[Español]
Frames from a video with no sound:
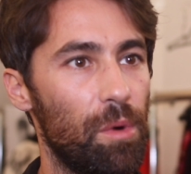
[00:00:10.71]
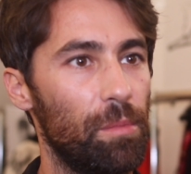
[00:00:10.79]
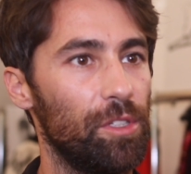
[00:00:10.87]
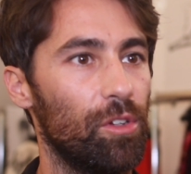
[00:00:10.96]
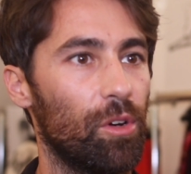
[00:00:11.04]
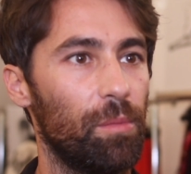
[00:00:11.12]

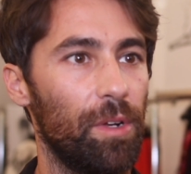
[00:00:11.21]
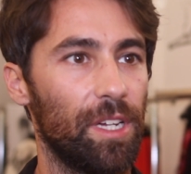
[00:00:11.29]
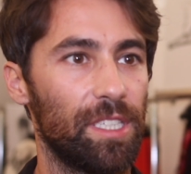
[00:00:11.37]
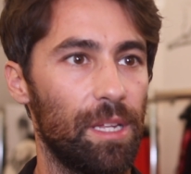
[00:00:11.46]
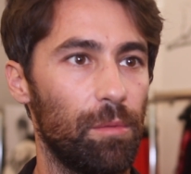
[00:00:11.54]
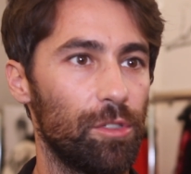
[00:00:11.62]
momento como el
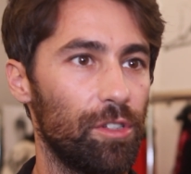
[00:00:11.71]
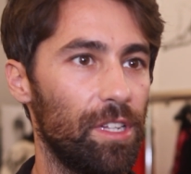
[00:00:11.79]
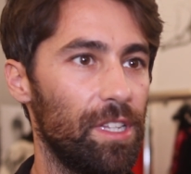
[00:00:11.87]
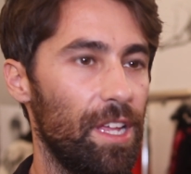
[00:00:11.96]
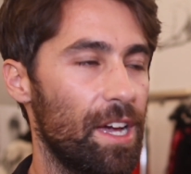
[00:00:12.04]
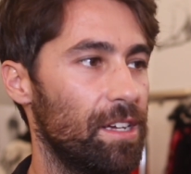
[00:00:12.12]
que estamos hoy
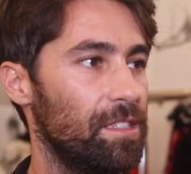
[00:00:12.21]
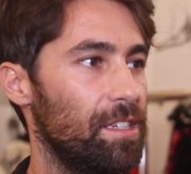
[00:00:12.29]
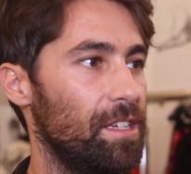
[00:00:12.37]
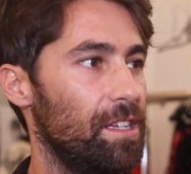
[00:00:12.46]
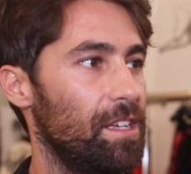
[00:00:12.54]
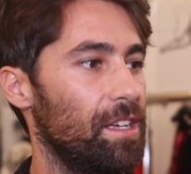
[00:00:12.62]
en día,
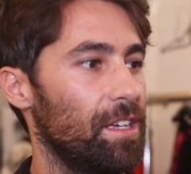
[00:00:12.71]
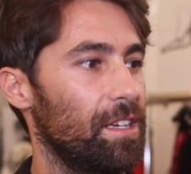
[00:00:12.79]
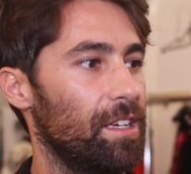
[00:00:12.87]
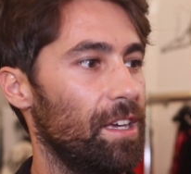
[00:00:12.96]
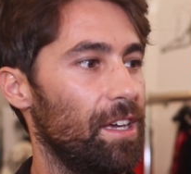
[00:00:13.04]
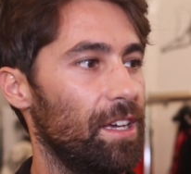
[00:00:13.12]

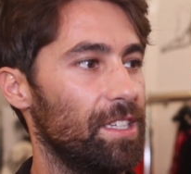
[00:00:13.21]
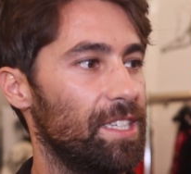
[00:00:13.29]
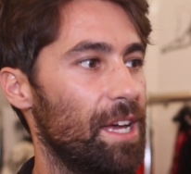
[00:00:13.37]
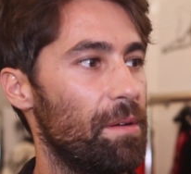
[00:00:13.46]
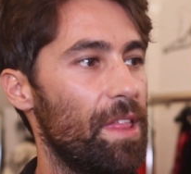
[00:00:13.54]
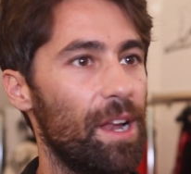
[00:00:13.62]
que
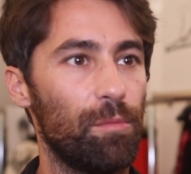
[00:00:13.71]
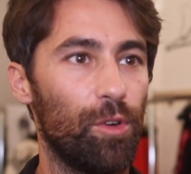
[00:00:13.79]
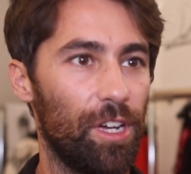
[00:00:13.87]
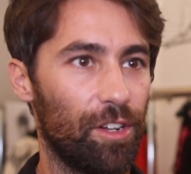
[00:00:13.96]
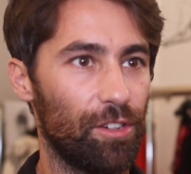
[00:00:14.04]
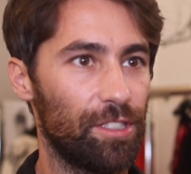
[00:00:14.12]
se habla de la
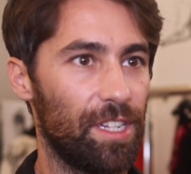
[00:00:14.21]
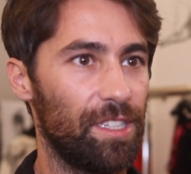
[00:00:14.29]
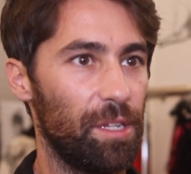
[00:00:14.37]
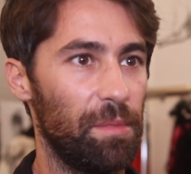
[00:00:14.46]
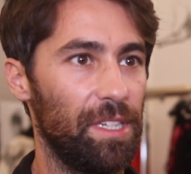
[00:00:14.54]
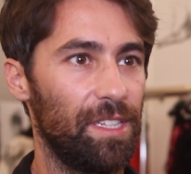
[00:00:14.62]
mujer
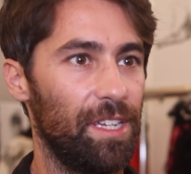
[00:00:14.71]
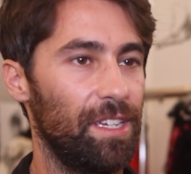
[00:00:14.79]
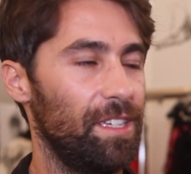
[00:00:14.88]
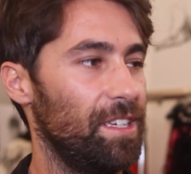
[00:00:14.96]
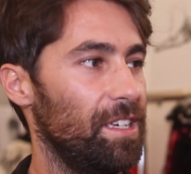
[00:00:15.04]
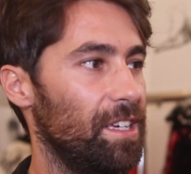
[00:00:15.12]

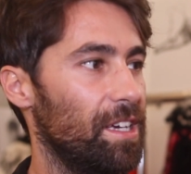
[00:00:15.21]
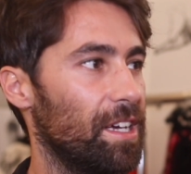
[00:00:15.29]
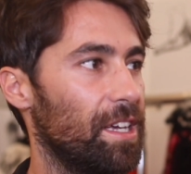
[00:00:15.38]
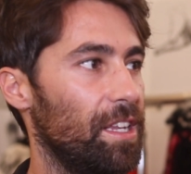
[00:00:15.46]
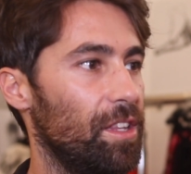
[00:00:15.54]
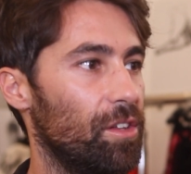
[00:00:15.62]
constantemente y
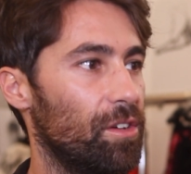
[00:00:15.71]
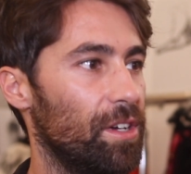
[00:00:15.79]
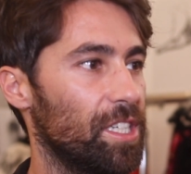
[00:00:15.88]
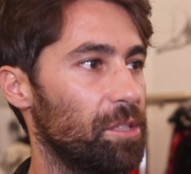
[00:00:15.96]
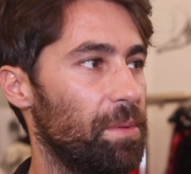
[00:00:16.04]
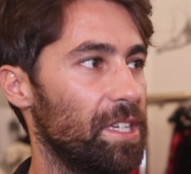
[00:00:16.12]
he querido
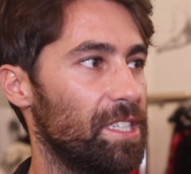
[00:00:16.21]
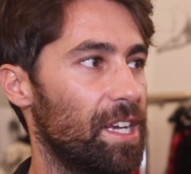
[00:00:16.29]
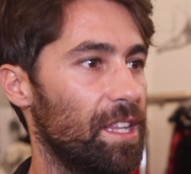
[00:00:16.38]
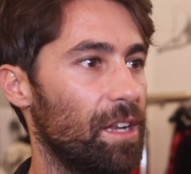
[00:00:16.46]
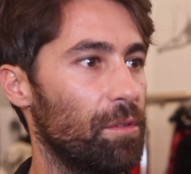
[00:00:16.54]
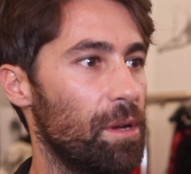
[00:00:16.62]

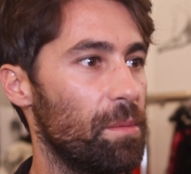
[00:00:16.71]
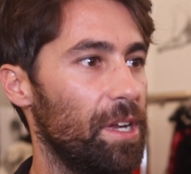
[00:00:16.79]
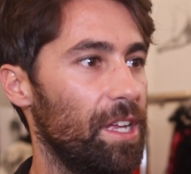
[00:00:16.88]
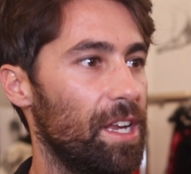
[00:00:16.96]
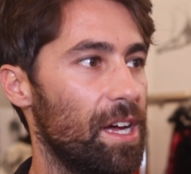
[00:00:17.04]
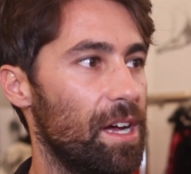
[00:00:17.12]
expresar de alguna
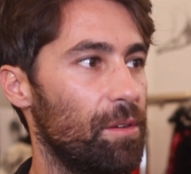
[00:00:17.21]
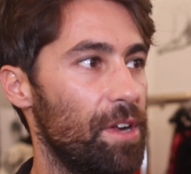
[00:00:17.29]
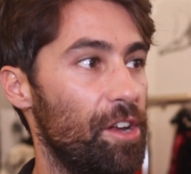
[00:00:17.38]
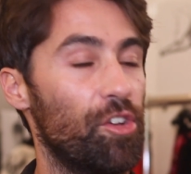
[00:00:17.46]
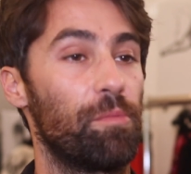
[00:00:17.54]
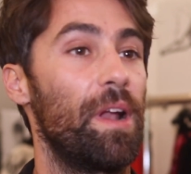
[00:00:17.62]
manera
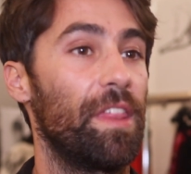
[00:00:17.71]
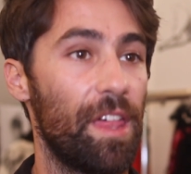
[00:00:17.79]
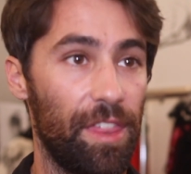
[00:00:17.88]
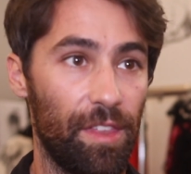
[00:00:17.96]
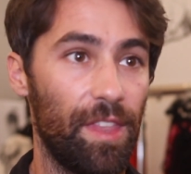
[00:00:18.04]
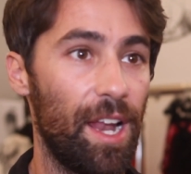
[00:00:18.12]
una
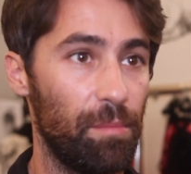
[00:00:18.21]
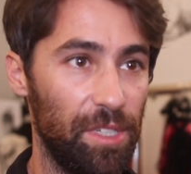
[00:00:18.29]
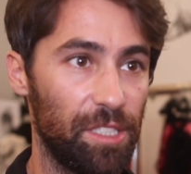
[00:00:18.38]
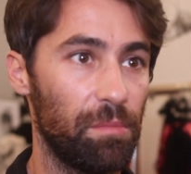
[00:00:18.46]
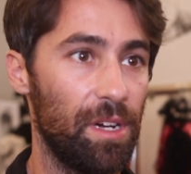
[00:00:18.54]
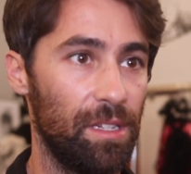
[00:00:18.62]
normalización de la
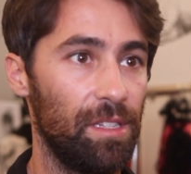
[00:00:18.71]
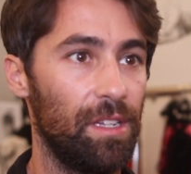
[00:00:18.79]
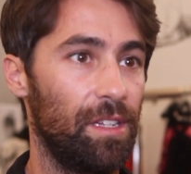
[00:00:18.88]
misma